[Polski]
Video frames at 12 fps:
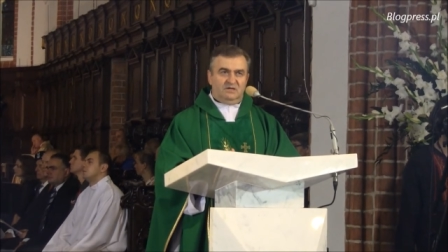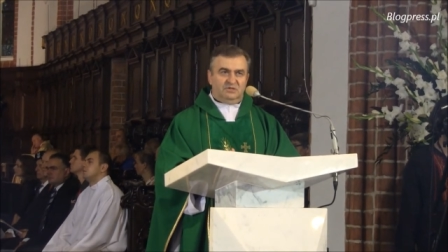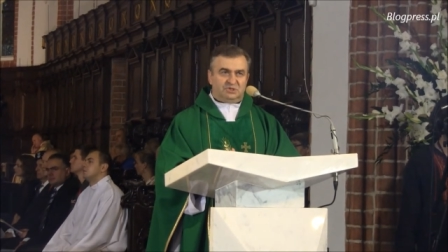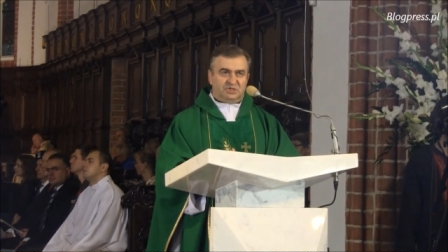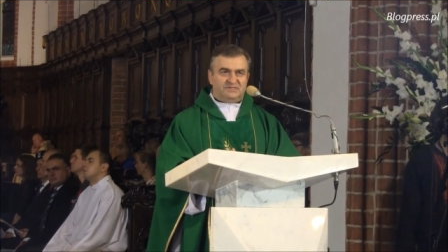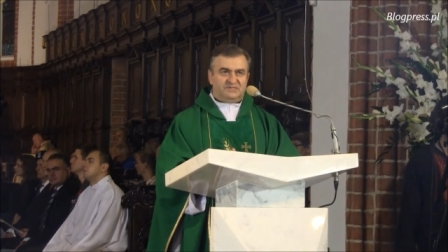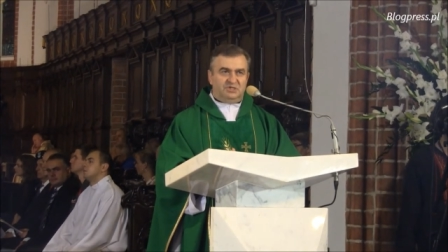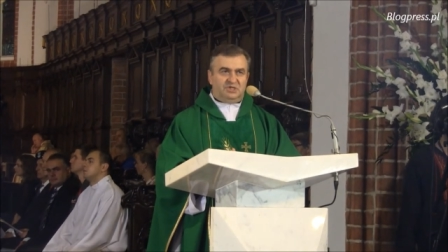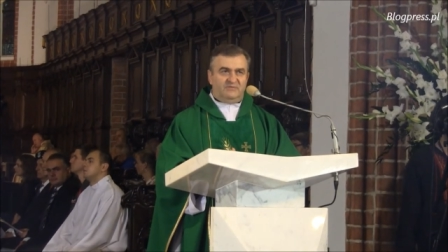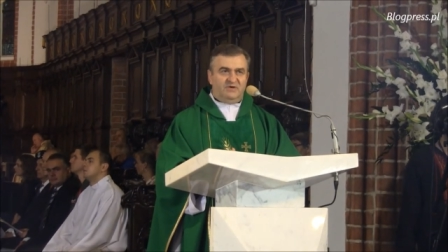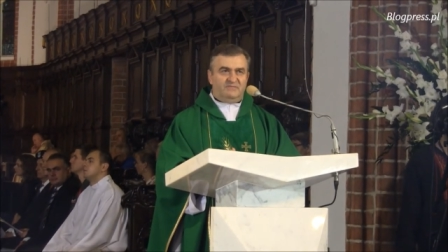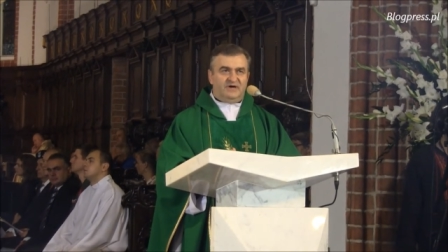że
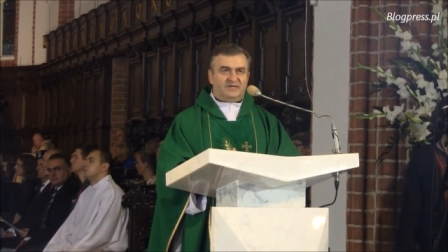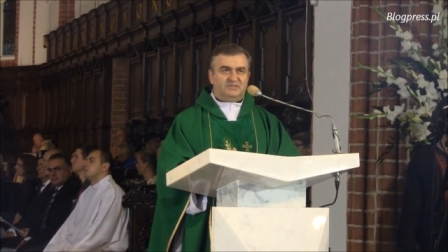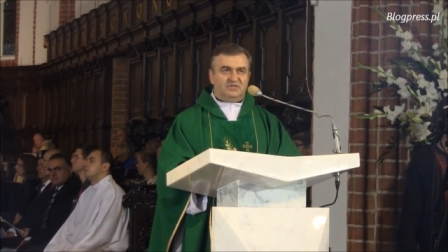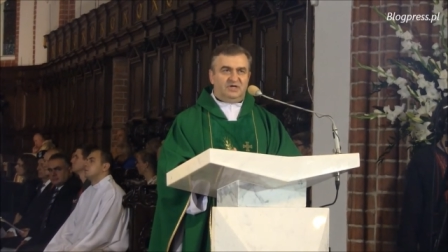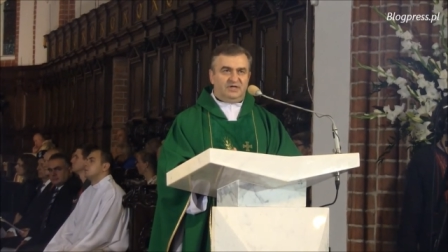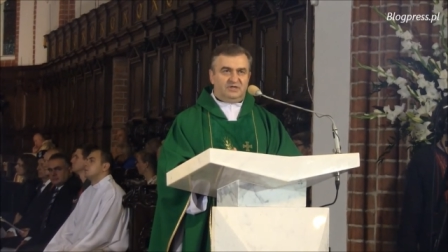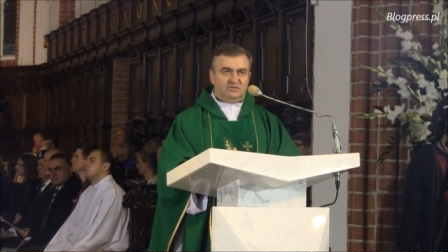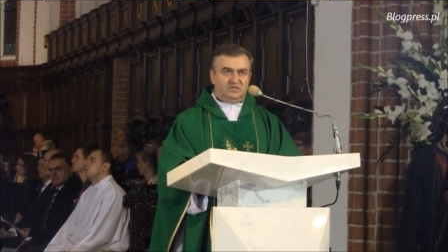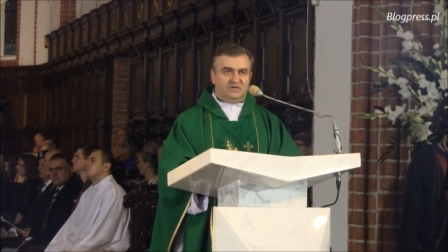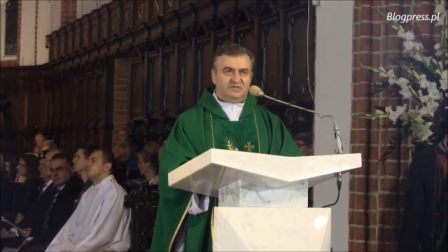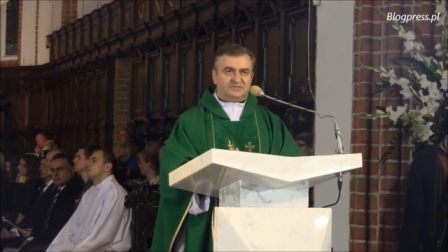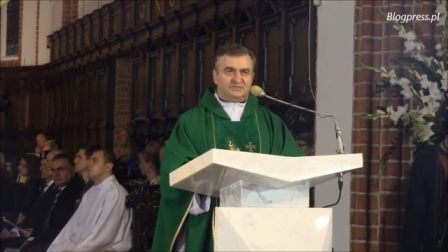zejdziemy bardzo daleko
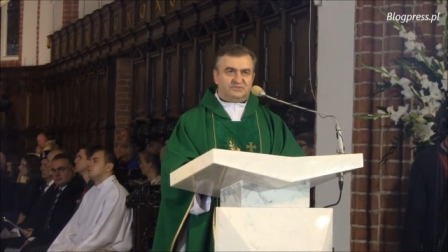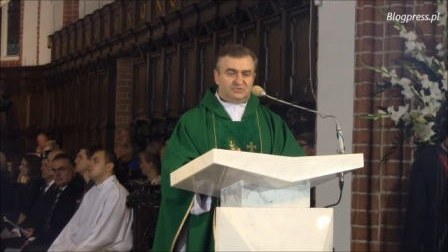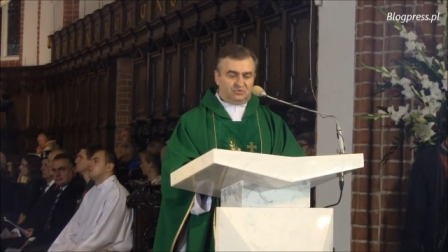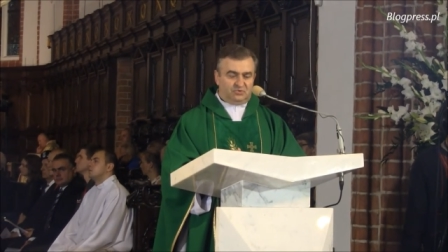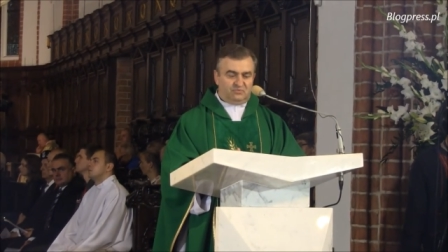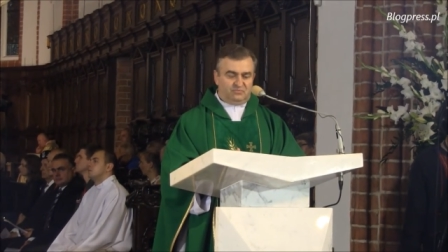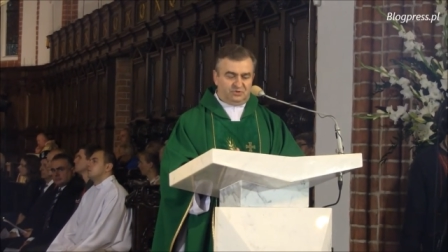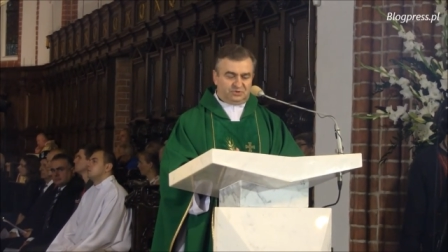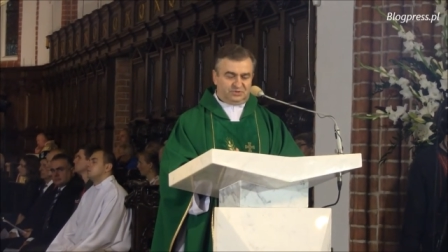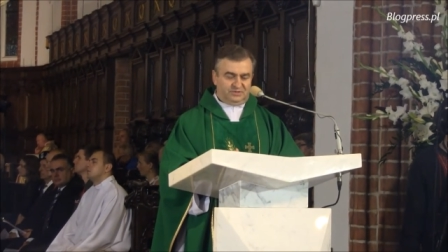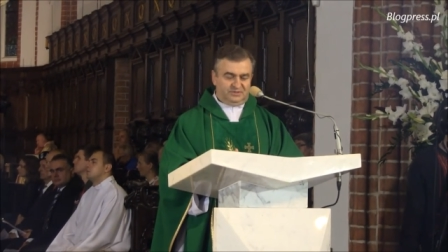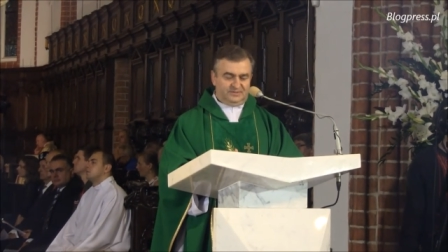nieraz z dróg
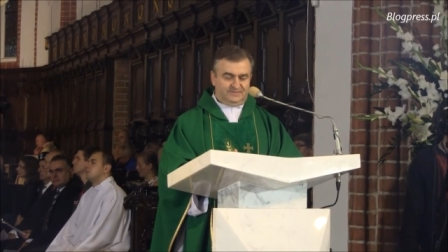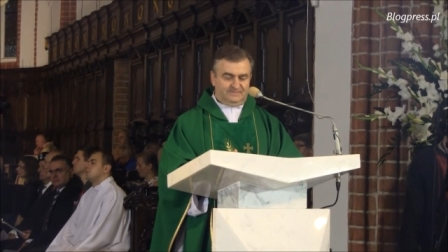Bożych.